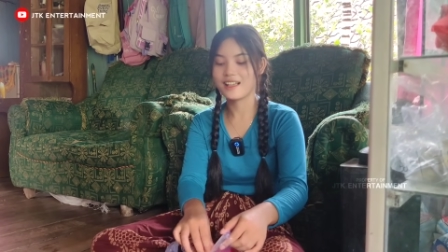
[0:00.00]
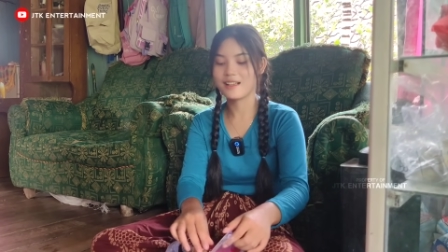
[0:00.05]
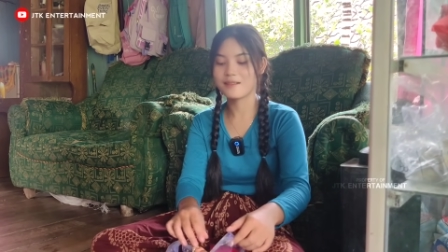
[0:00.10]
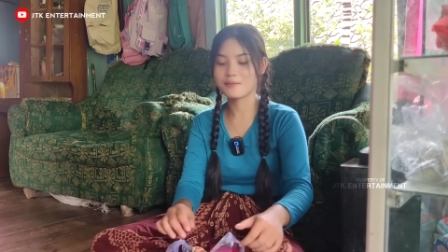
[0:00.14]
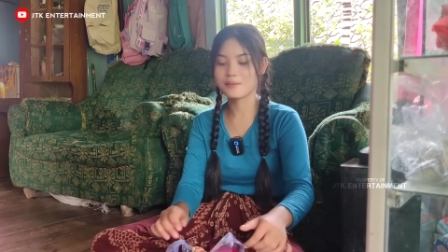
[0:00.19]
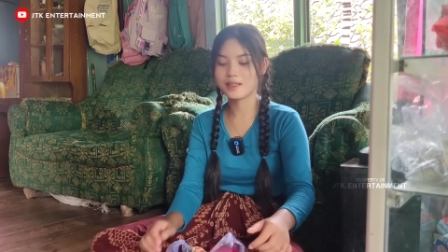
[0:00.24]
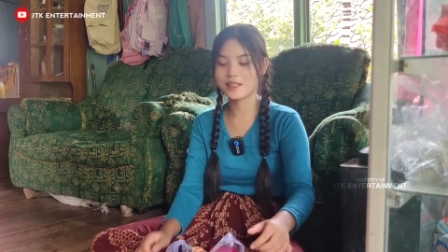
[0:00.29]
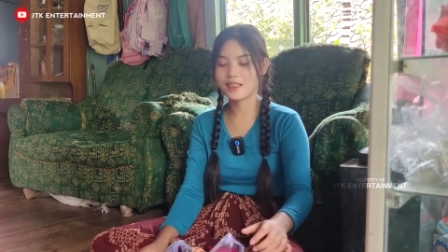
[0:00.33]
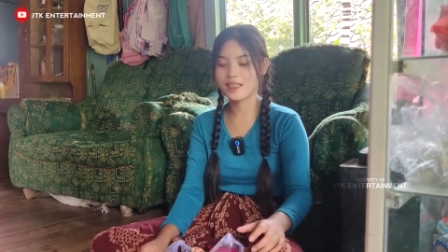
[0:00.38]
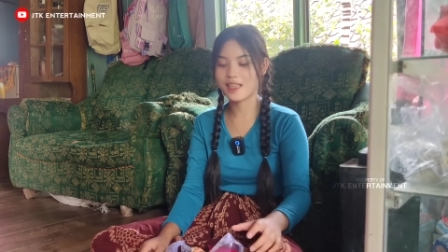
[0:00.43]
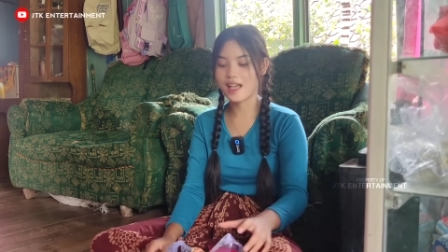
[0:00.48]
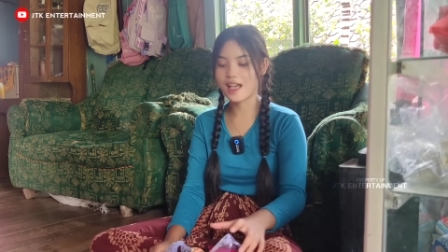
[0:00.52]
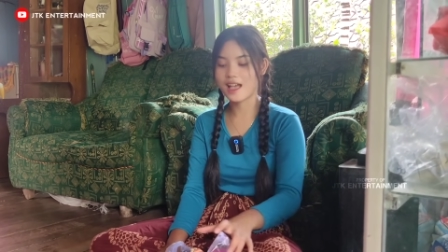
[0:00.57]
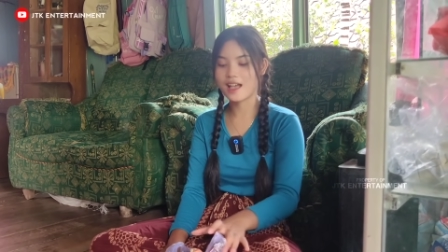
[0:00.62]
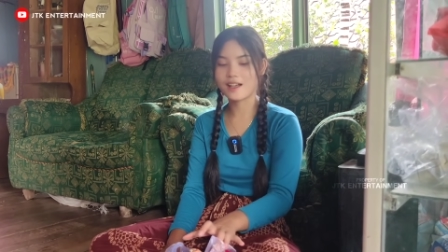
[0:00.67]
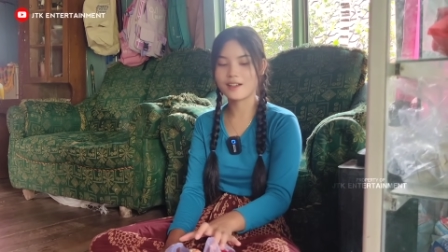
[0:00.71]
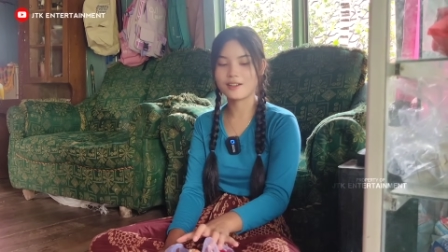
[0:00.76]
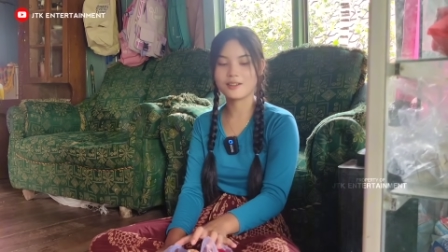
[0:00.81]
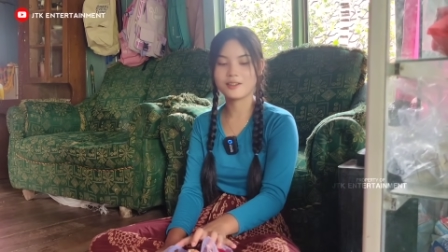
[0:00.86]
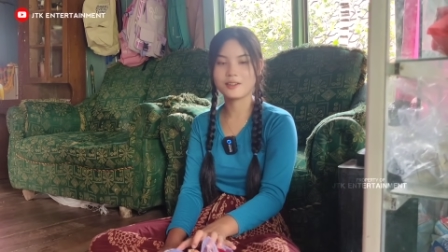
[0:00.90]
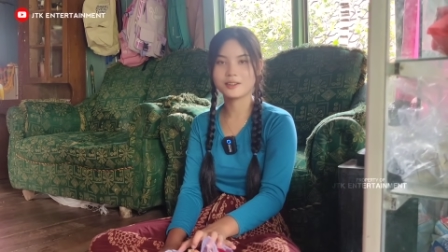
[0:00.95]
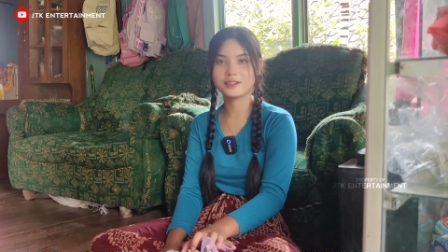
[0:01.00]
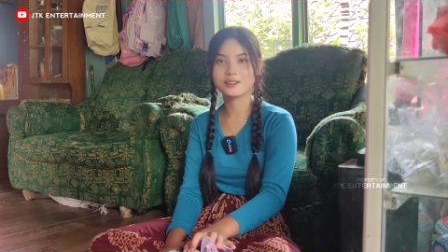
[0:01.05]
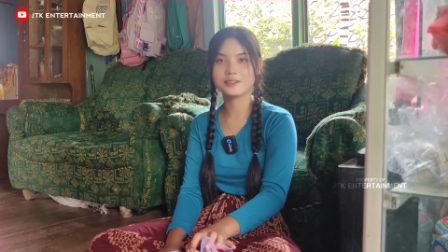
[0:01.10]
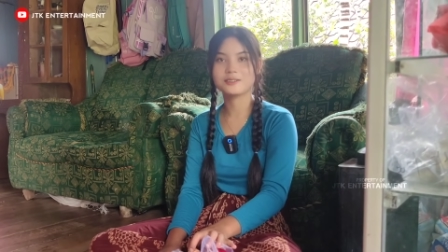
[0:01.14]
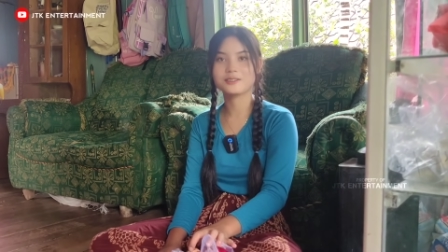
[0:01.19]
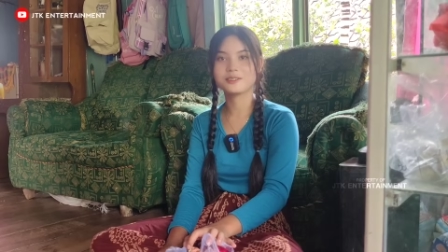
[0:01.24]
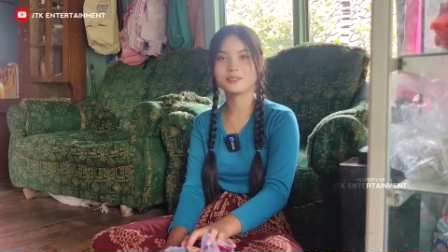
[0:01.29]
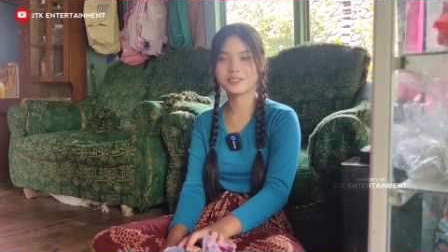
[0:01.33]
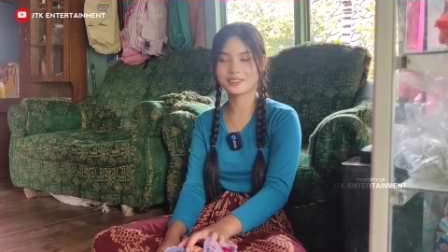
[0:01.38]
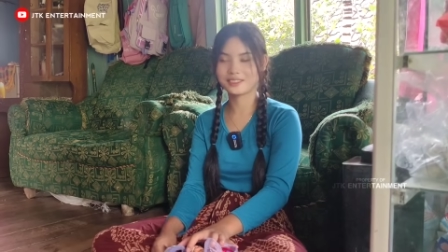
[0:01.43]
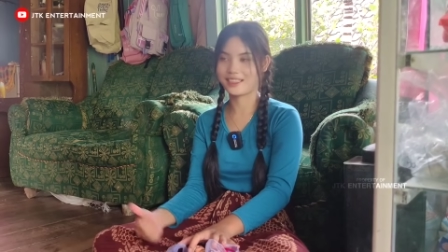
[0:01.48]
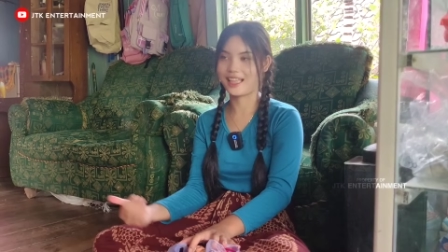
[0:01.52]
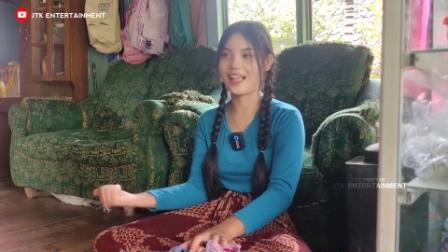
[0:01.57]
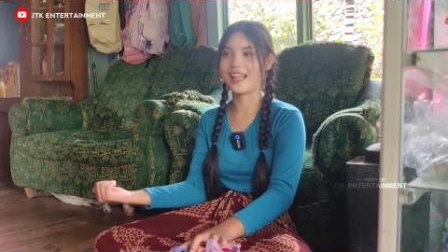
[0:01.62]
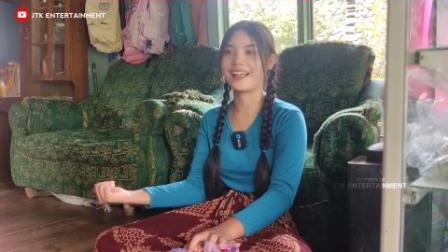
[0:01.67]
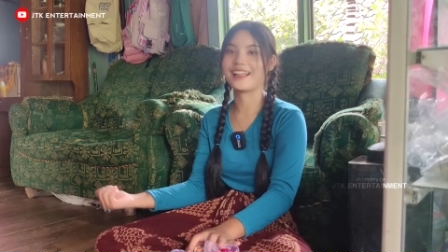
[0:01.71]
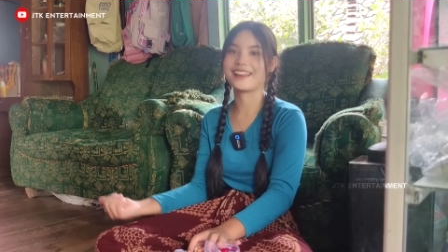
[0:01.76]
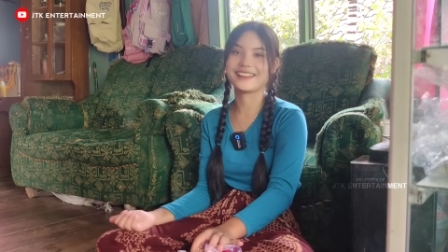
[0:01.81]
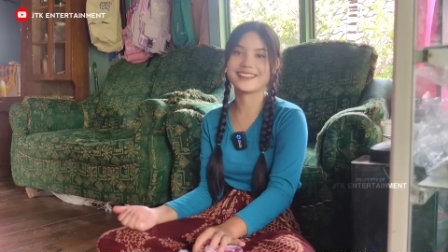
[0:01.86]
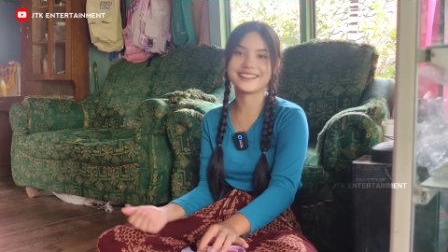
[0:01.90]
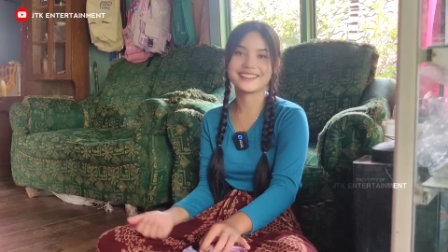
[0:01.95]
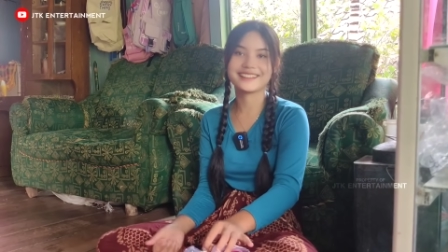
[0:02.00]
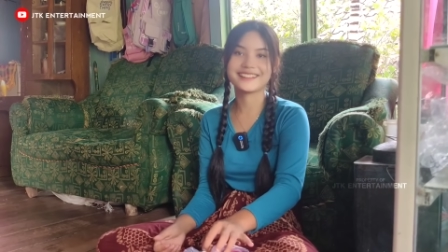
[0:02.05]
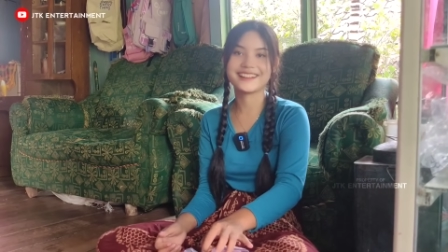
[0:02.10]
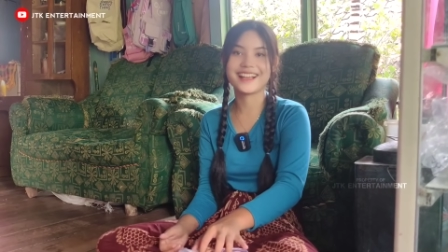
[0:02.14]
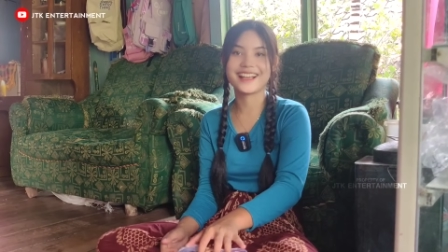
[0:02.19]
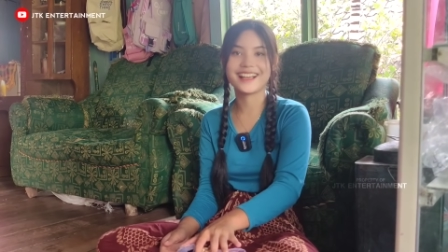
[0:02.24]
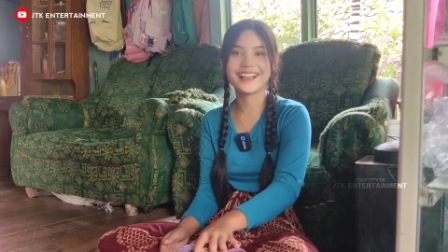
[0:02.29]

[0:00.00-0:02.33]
Abili aa yang diurut ah, ah dia